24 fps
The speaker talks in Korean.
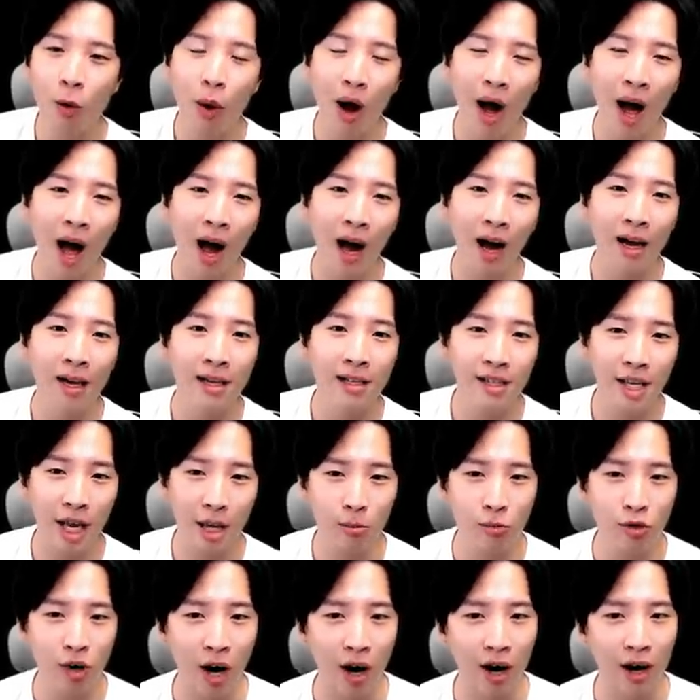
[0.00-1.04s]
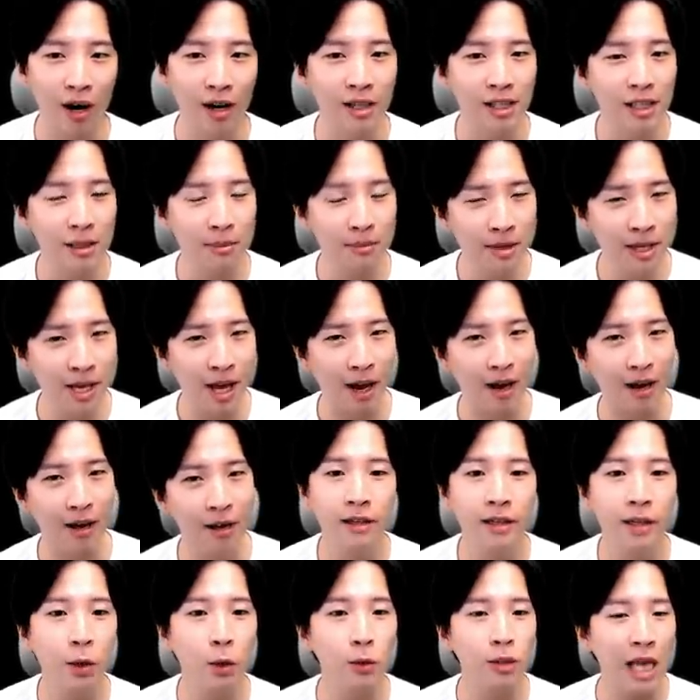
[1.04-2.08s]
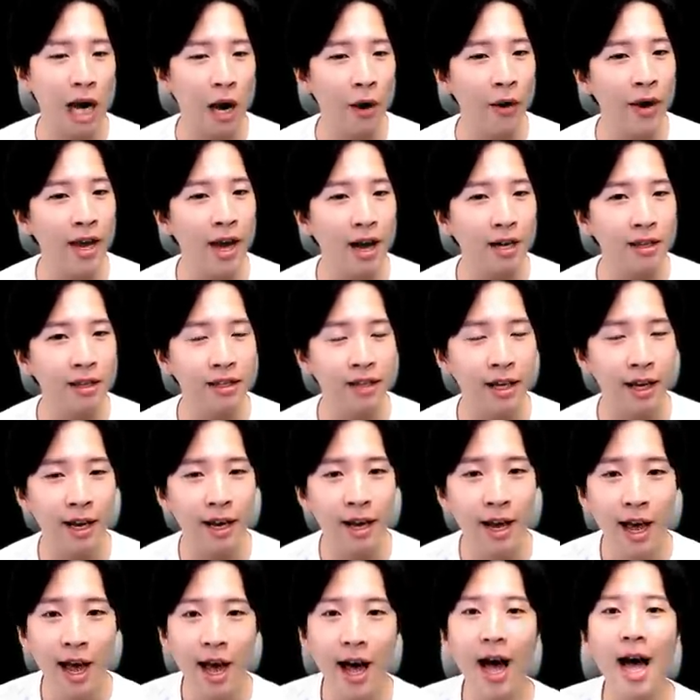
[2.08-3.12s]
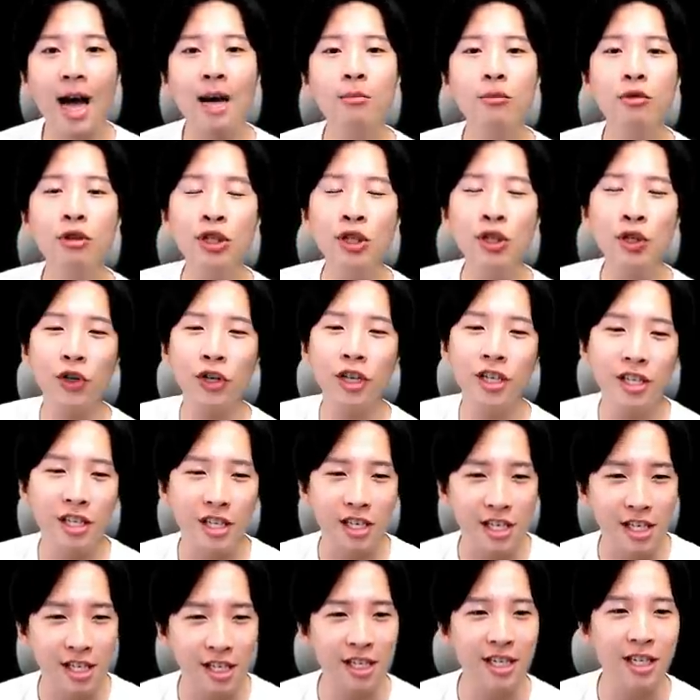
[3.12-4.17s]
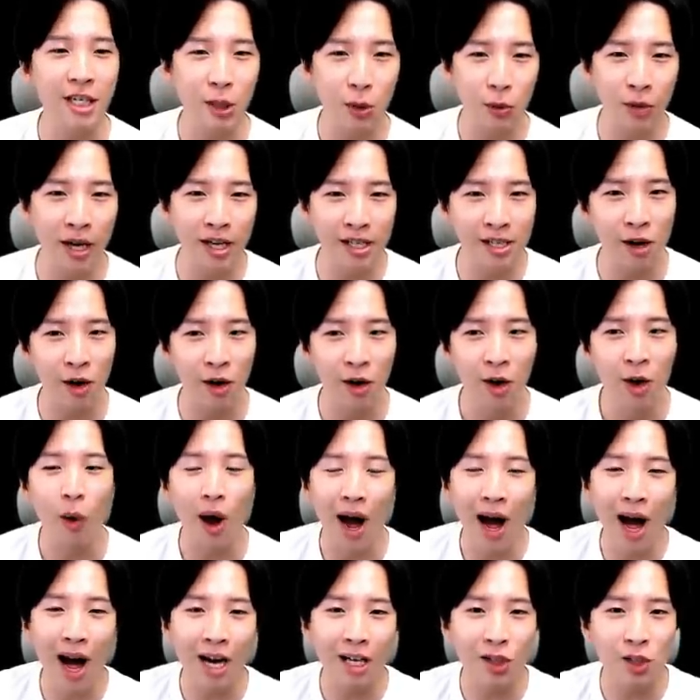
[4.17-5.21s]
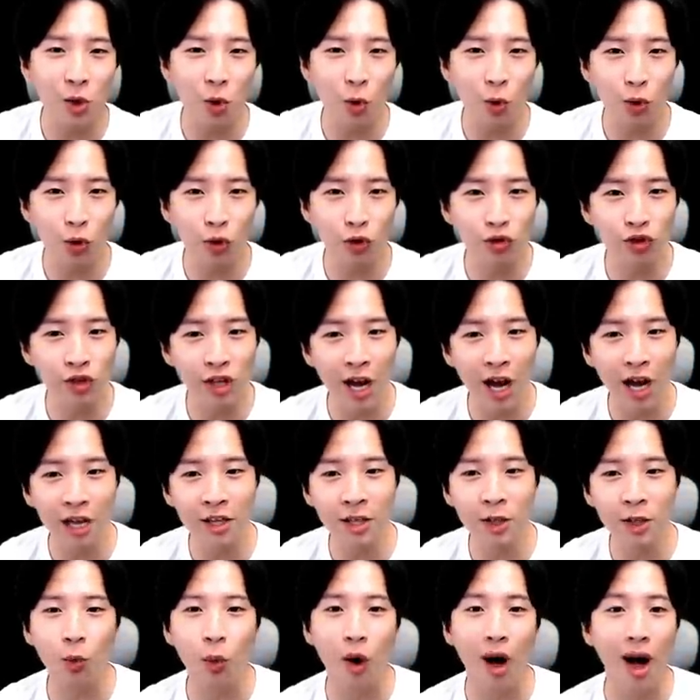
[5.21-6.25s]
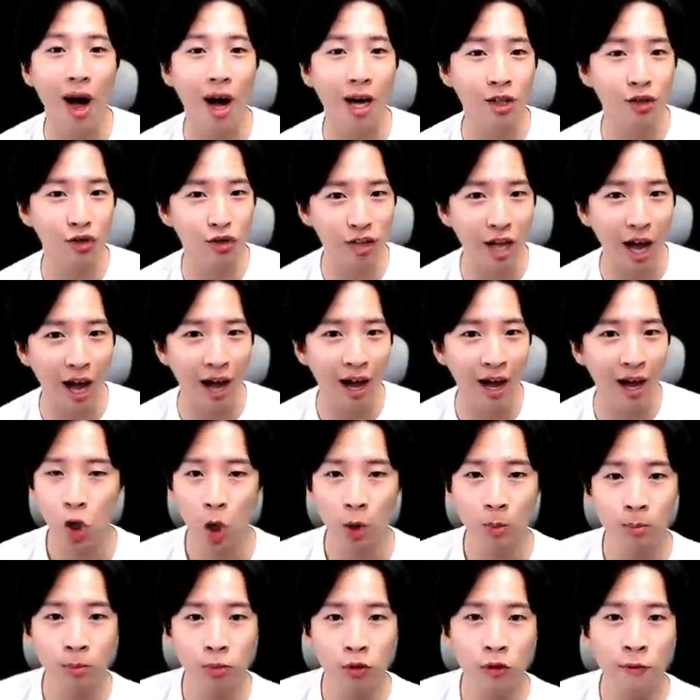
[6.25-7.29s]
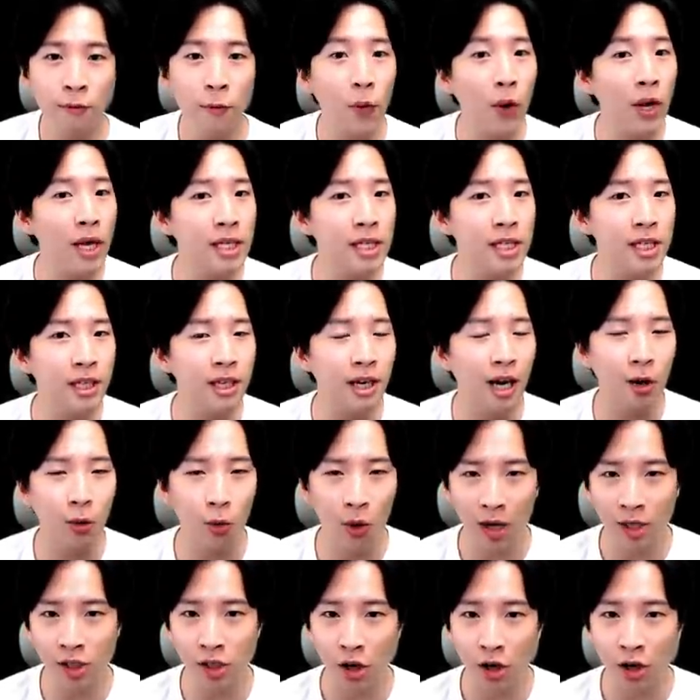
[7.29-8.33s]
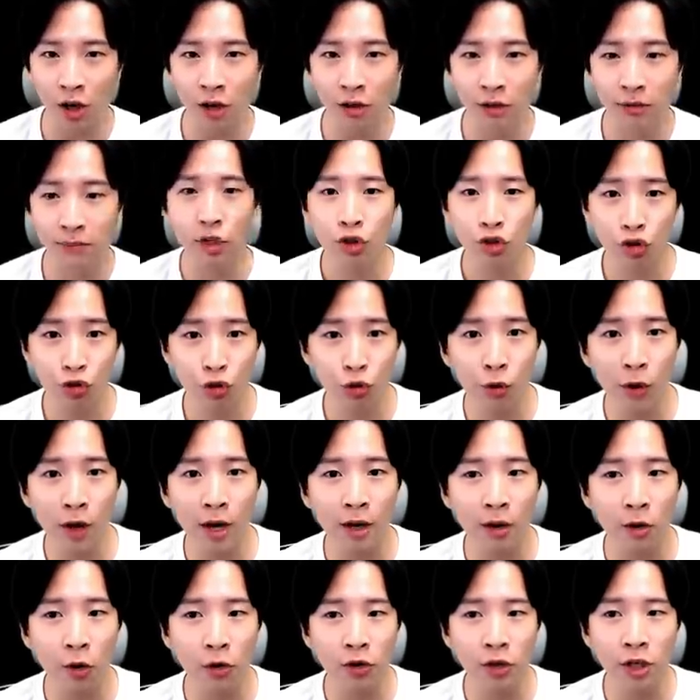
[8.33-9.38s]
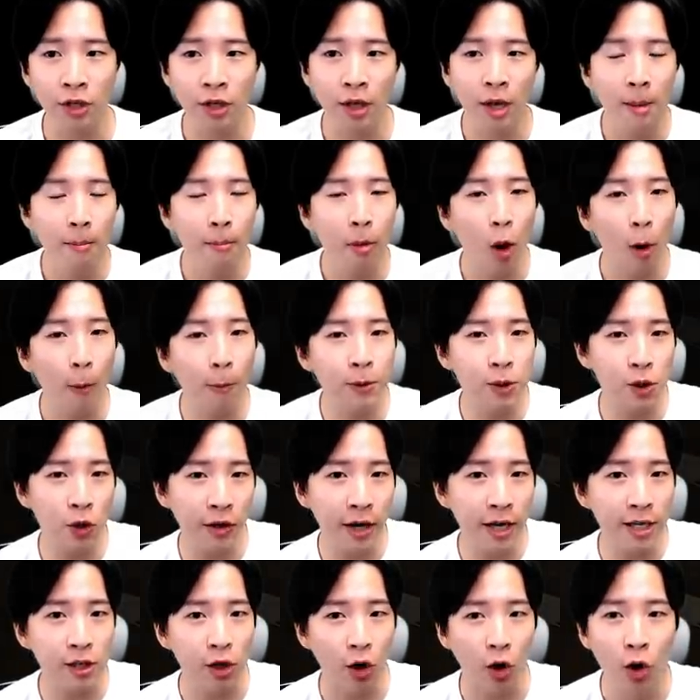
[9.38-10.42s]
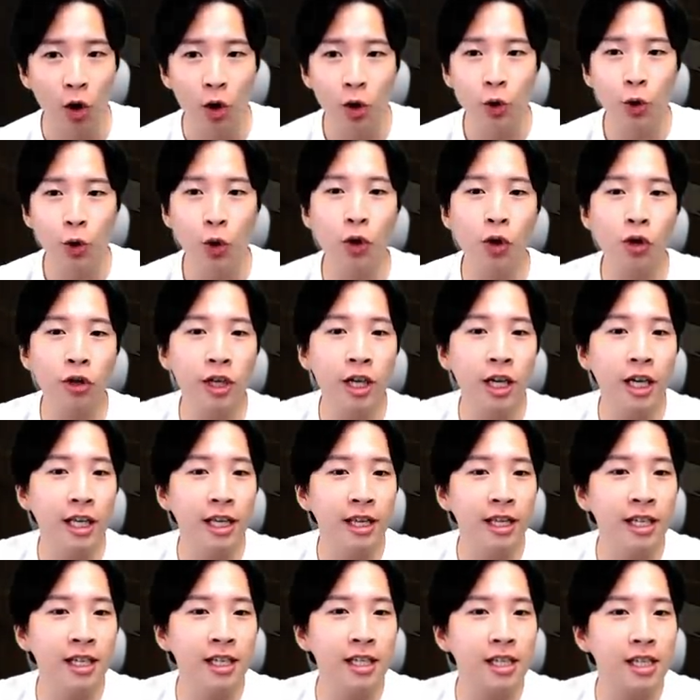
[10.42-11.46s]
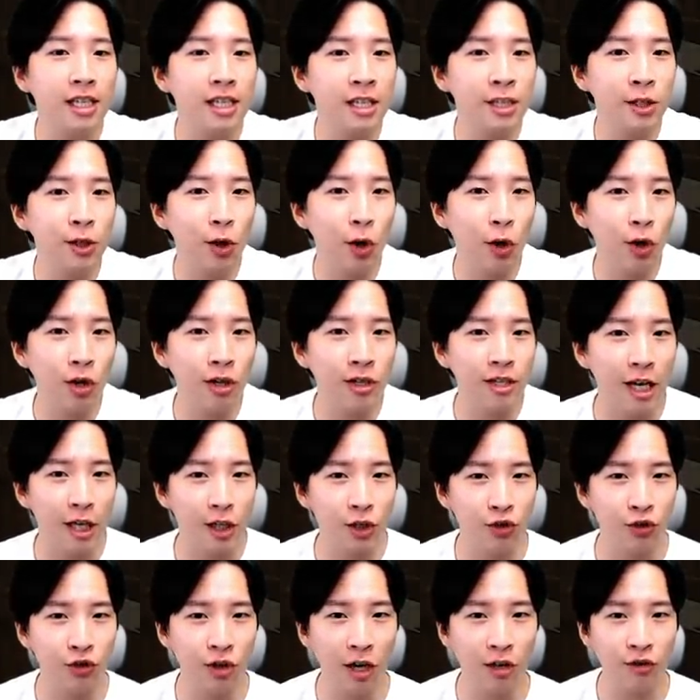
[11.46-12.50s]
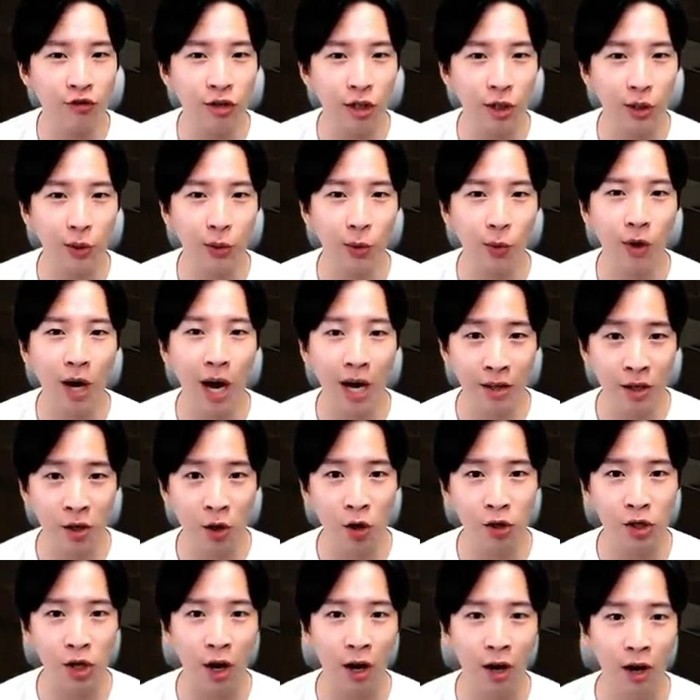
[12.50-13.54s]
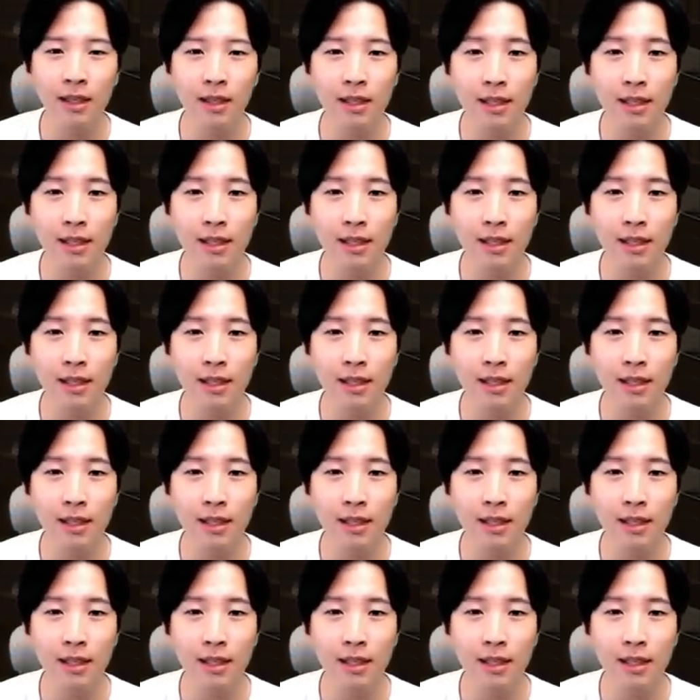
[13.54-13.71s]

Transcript: 화학, 생물학, 심리학, 그리고 사회학 등의 학문적인 지식을 이용해서 과학적으로 수사하는 과학수사, 전부 포렌식이라고 하죠. 중요한 거는 법정에서 효력이 있는 증거를 제출할 수 있도록 하는 거죠.